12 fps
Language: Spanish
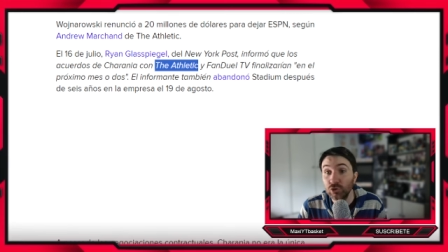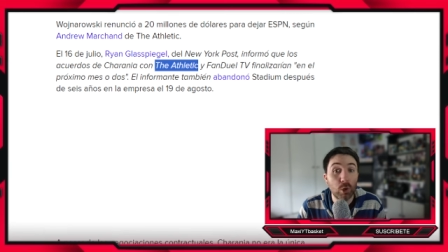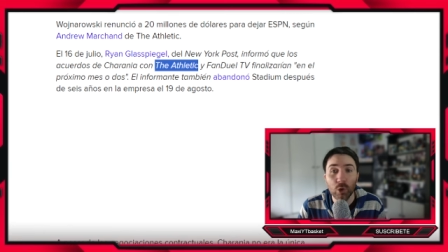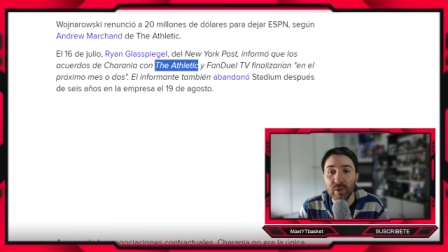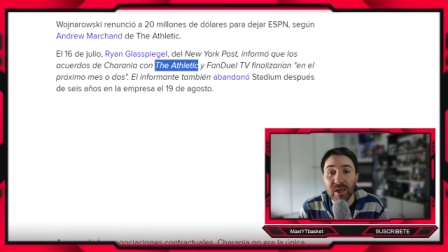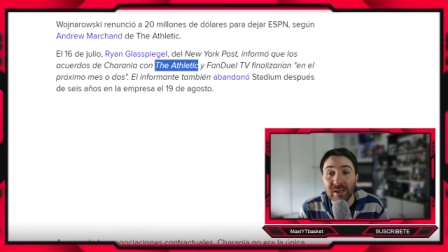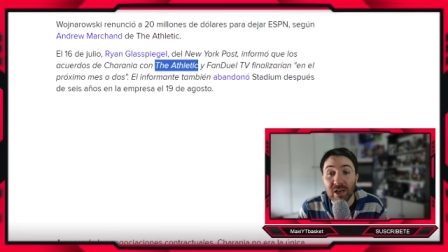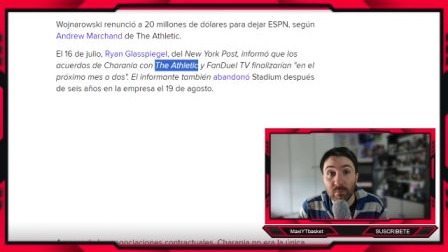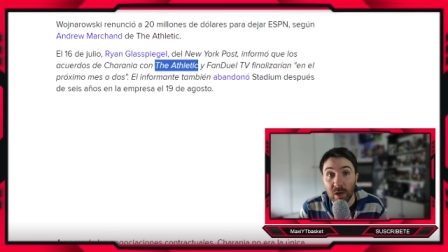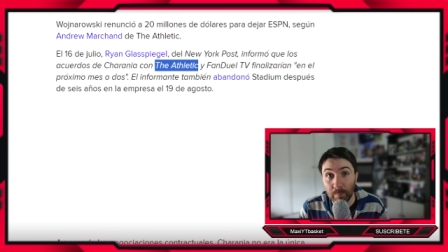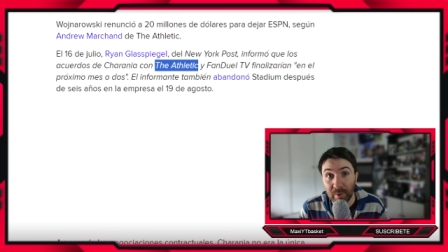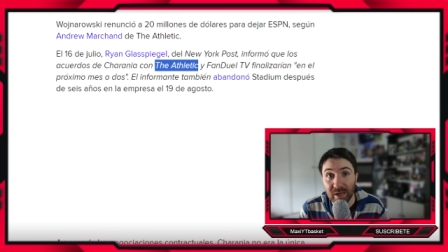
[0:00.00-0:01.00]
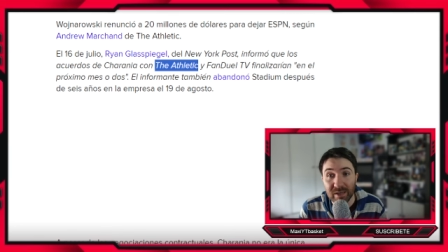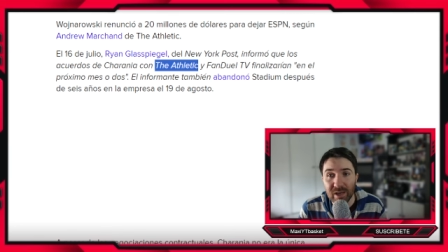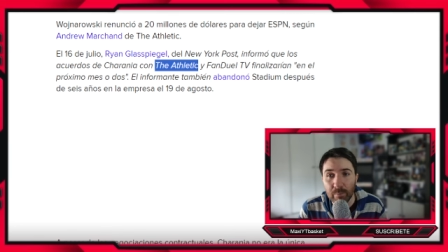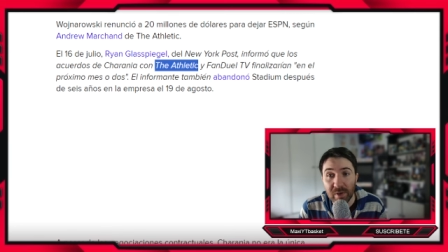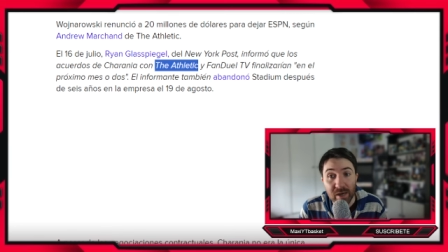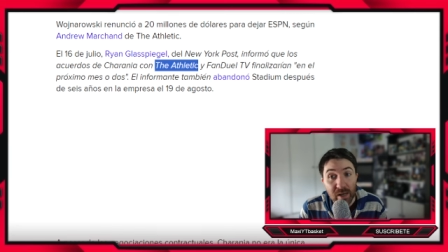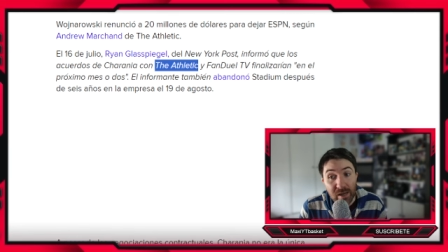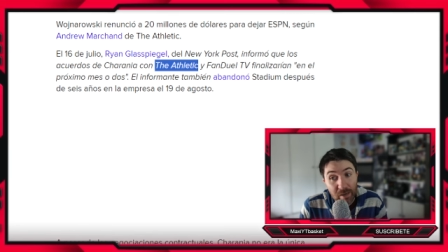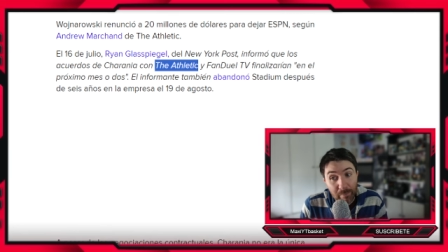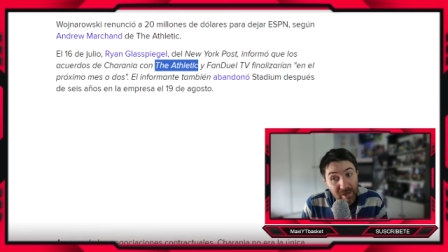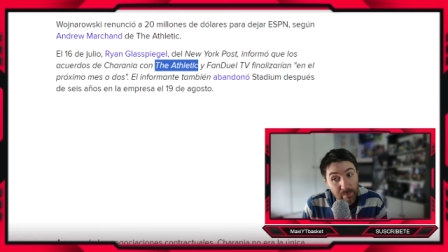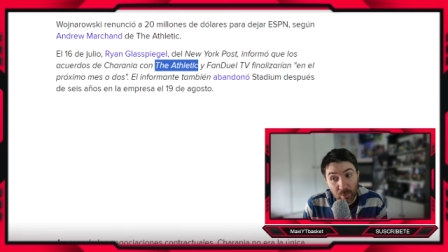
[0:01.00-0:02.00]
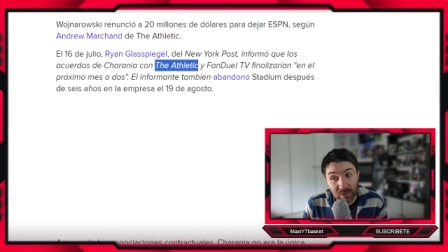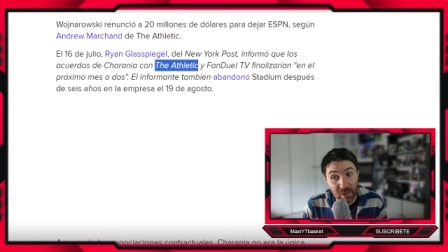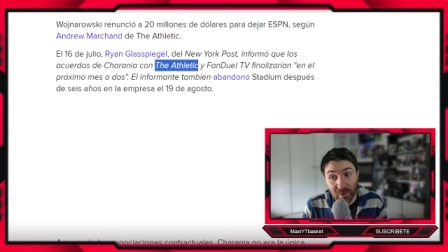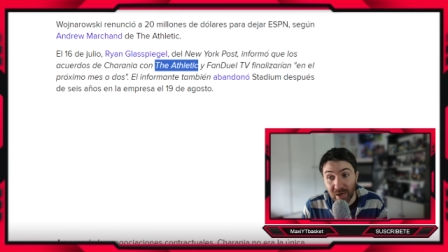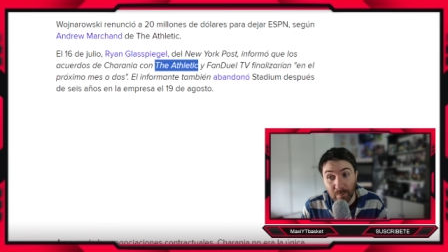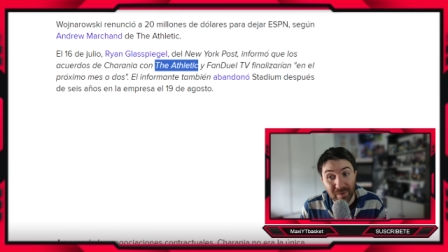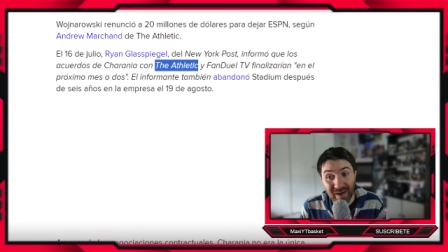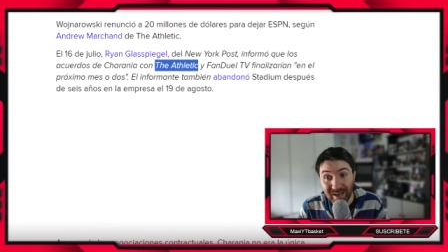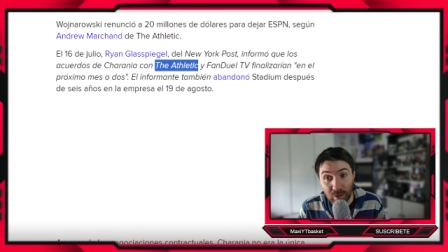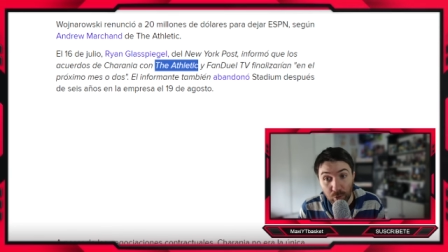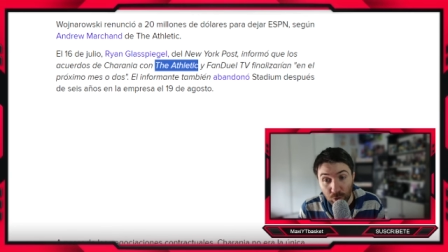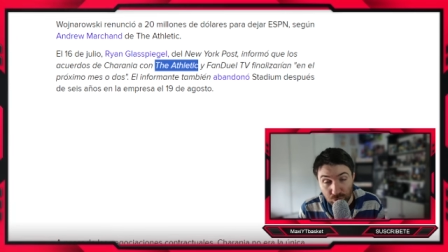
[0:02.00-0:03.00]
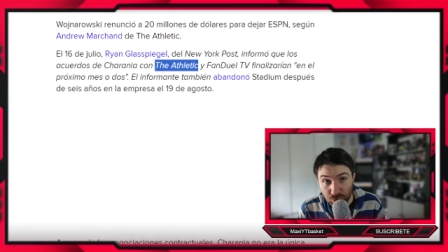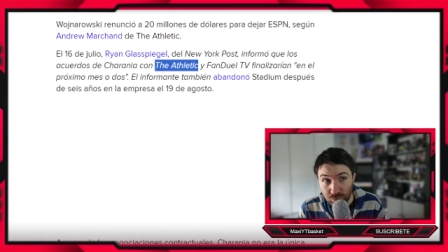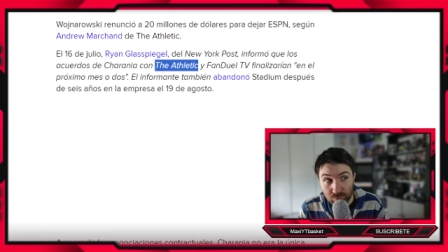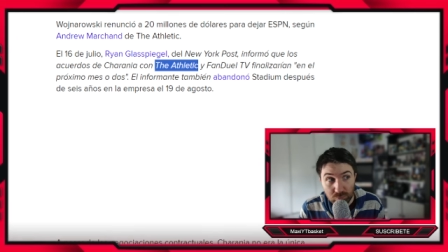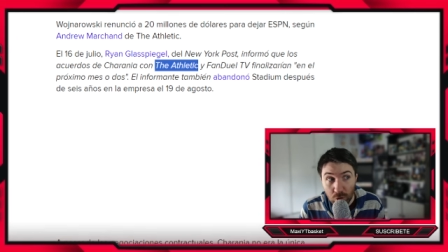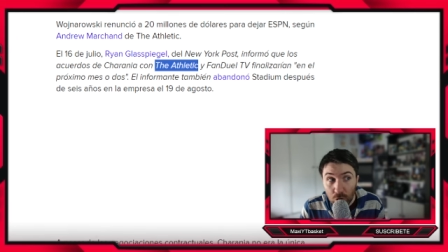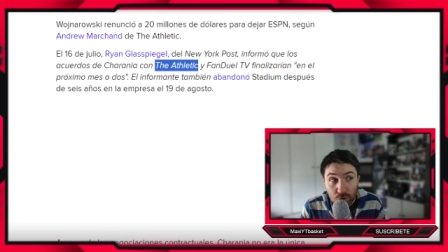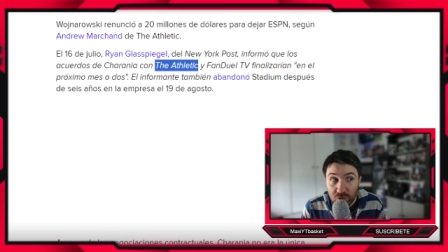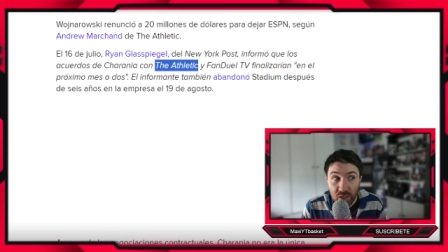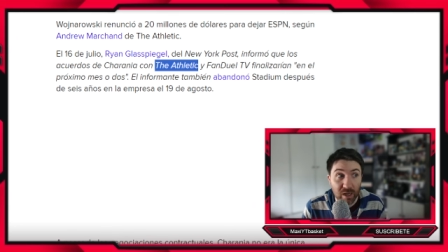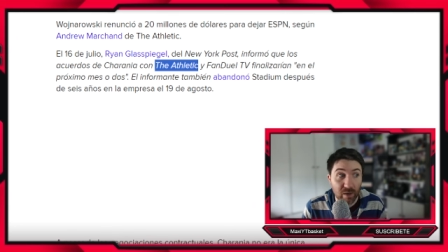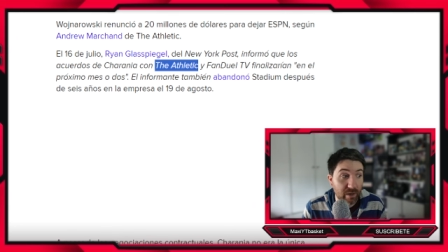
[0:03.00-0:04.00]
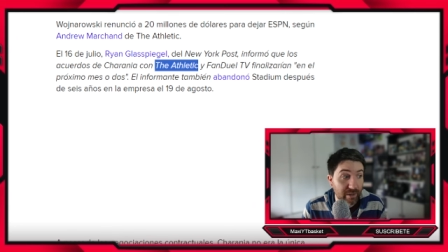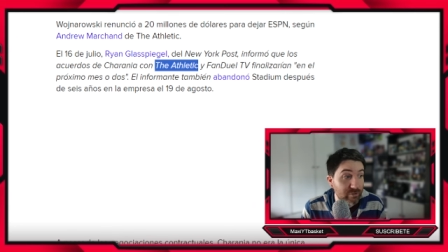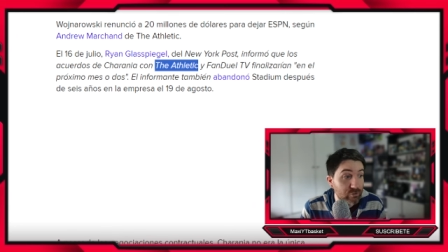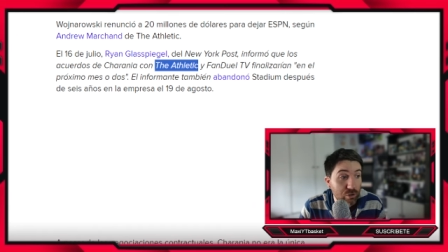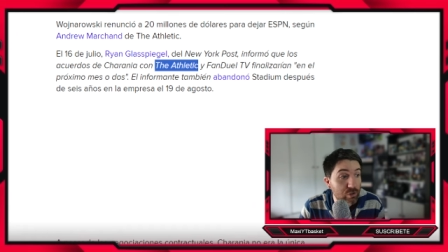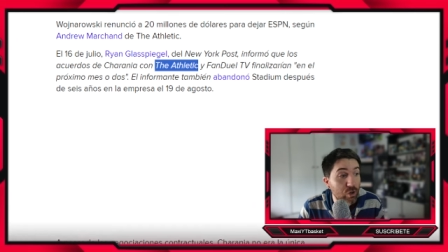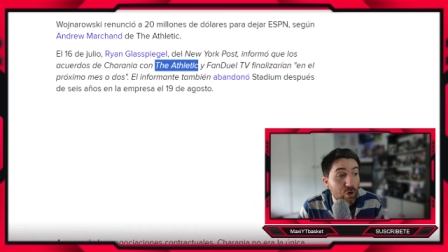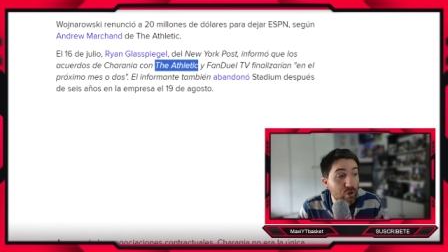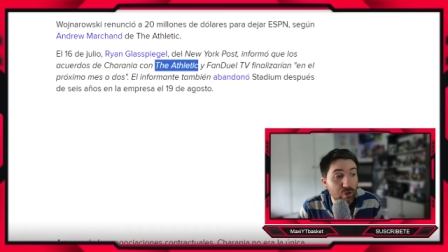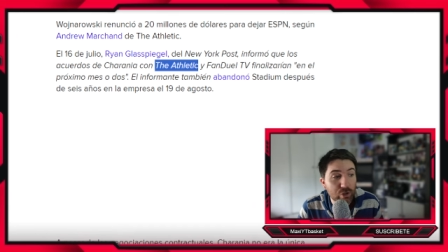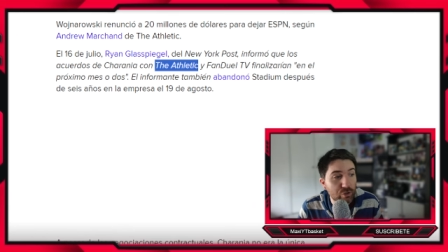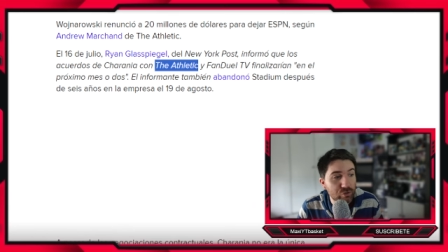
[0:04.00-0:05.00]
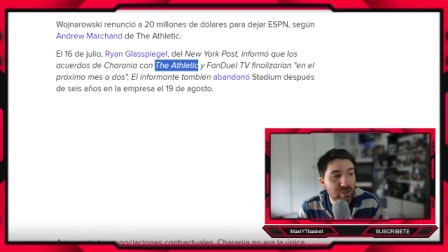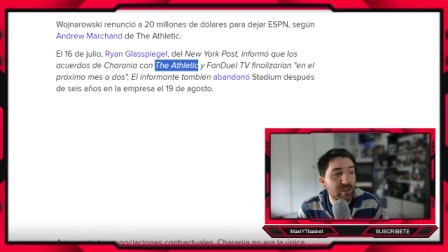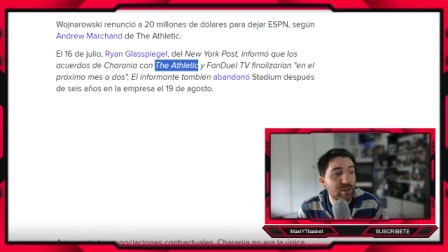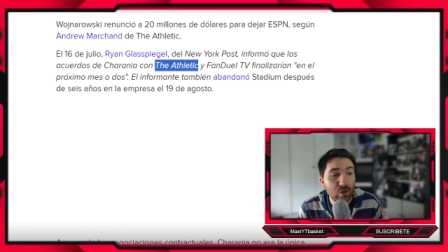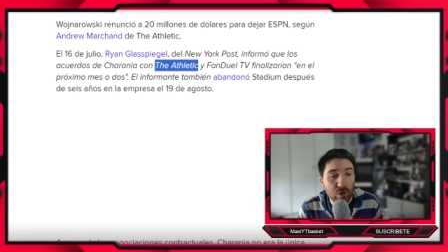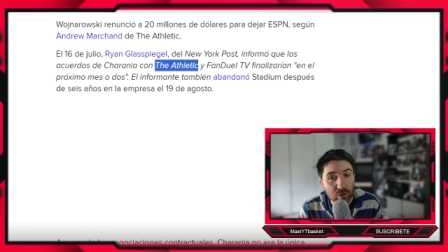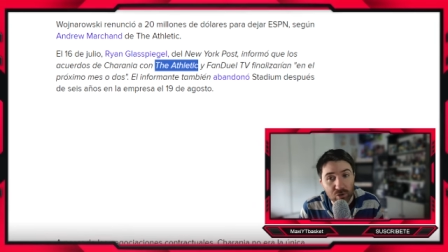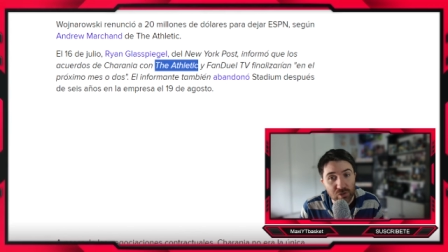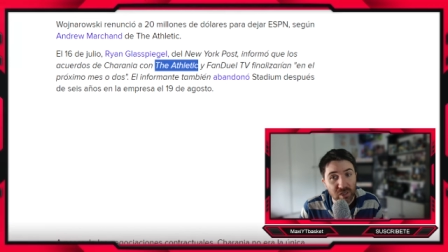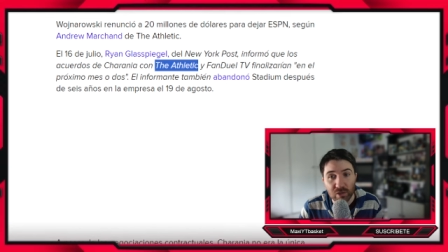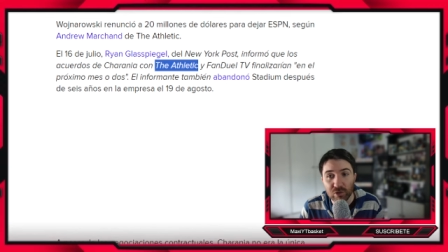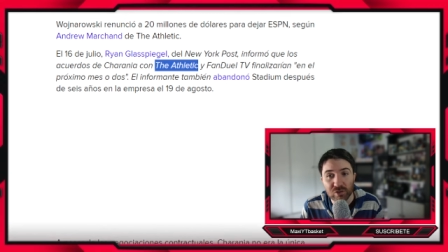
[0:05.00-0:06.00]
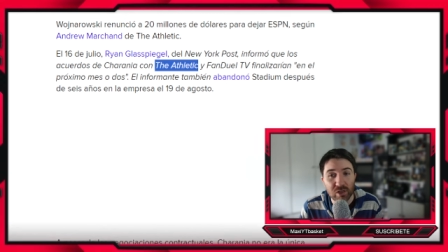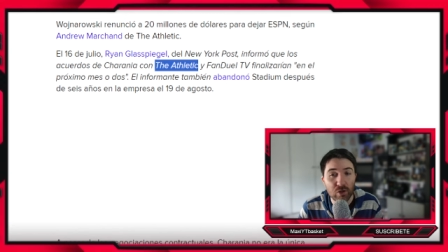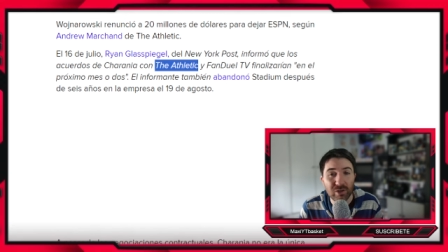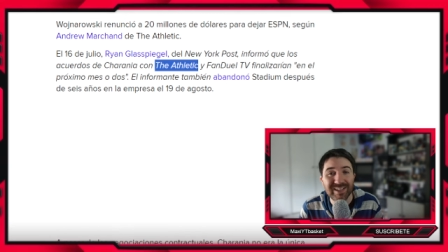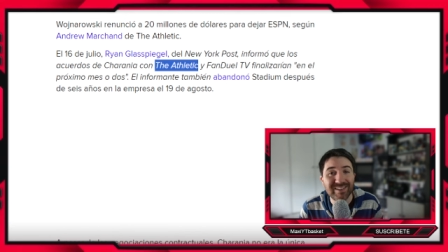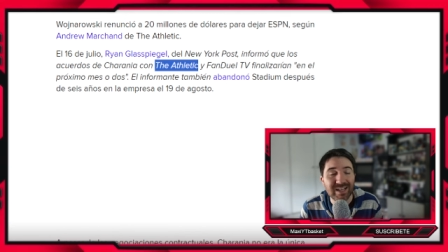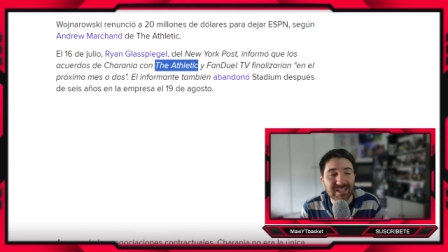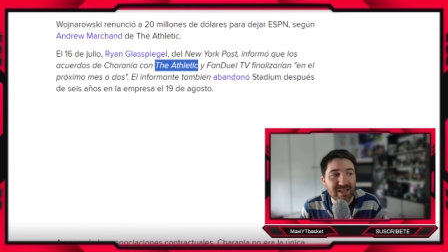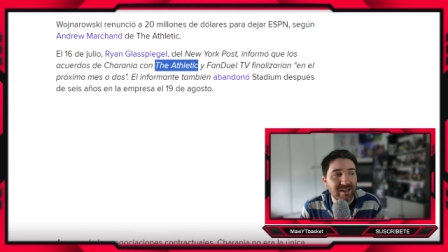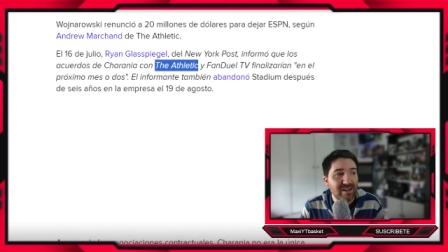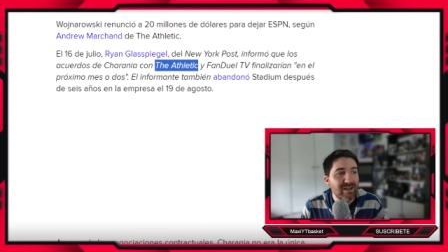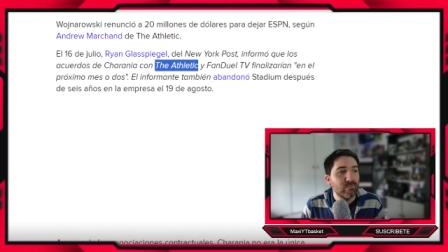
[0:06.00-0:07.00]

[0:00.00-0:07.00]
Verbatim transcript: solo de aquí en más para ESPN, capaz que puede trabajar para las dos, no lo sé la verdad, eso no, no se dio, no se, no se dio el detalle.